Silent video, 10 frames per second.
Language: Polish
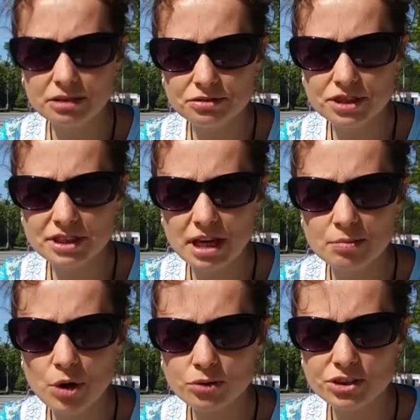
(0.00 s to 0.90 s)
Te wszystkie
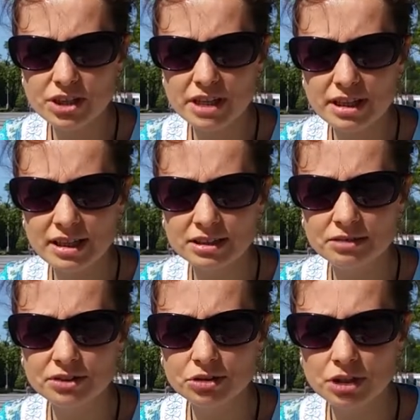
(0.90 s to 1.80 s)
emocje
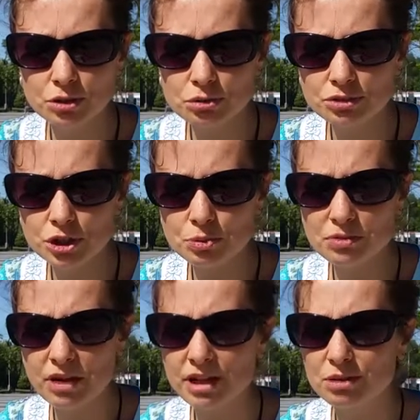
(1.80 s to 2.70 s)
negatywne, one również
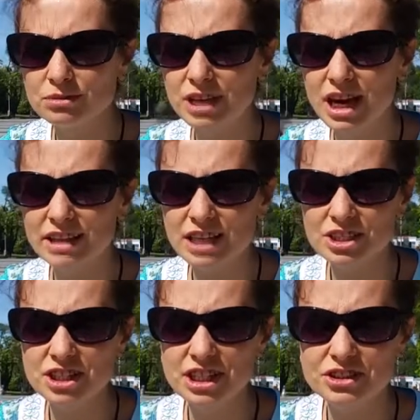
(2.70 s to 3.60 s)
wpływają na
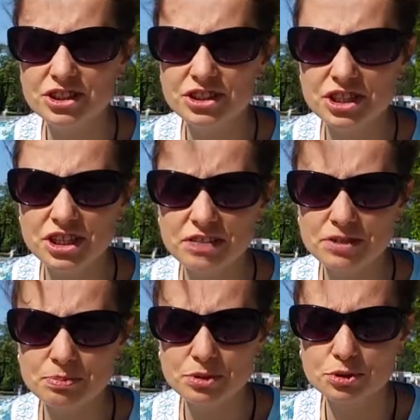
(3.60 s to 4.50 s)
nasze nadciśnienie
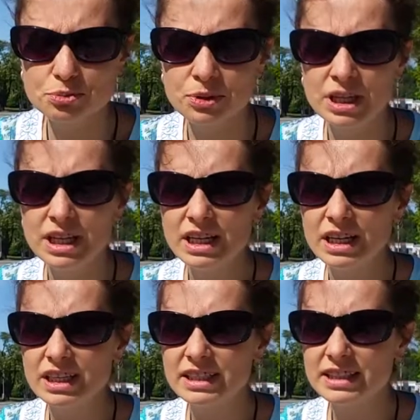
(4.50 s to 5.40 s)
w sposób
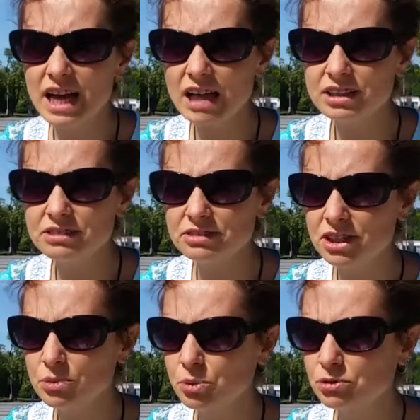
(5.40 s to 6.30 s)
E,
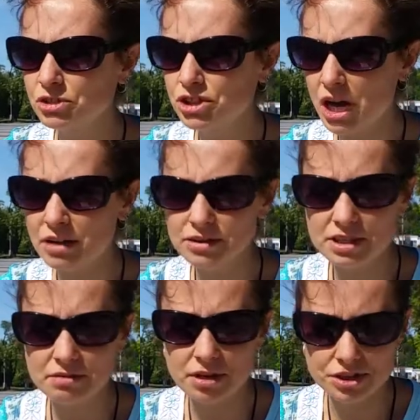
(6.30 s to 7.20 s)
negatywne,
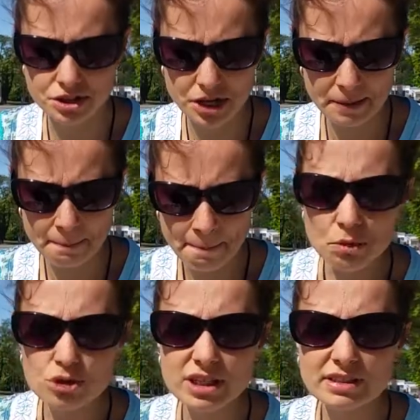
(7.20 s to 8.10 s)
podwyższając je właśnie.
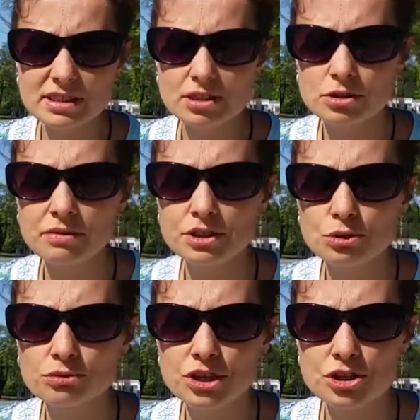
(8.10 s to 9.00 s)
Można zastosować
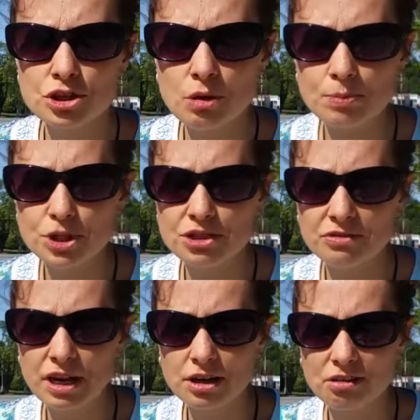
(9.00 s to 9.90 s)
również zioła
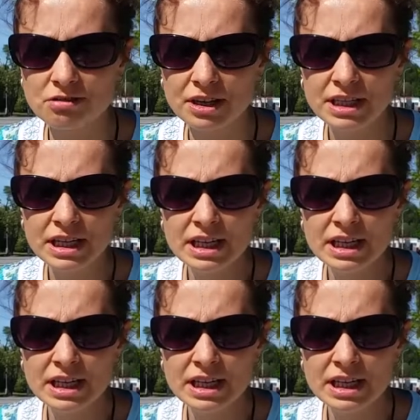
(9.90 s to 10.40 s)
przeciwlękowe.